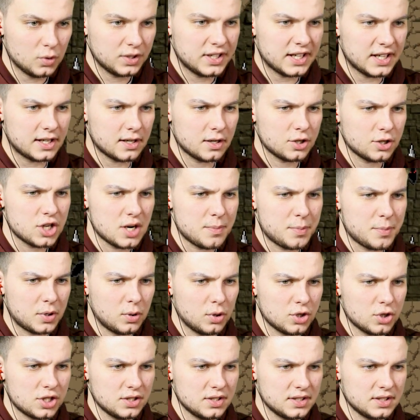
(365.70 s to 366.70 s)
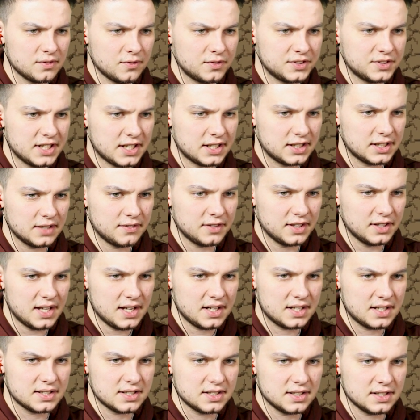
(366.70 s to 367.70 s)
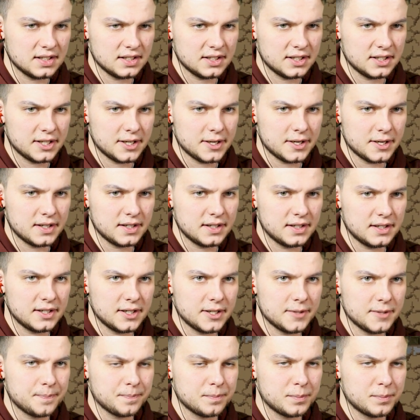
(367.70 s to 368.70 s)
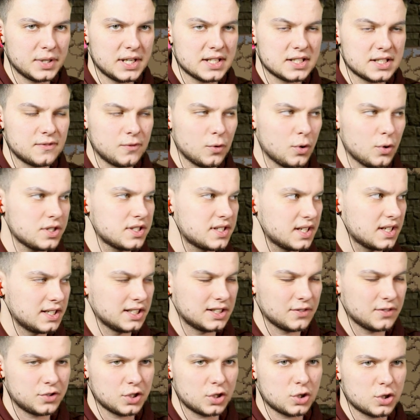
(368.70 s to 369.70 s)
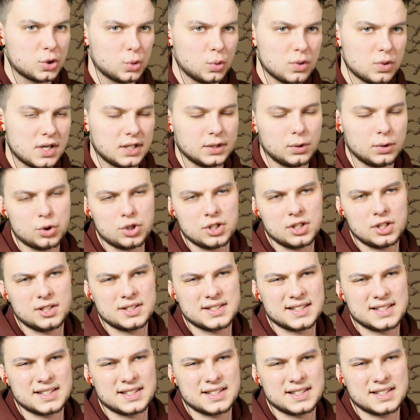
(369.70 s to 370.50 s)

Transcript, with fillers: Окей, короче, я похожа в тех левелах, где эм, были звезды где-то в текстурах, я тоже их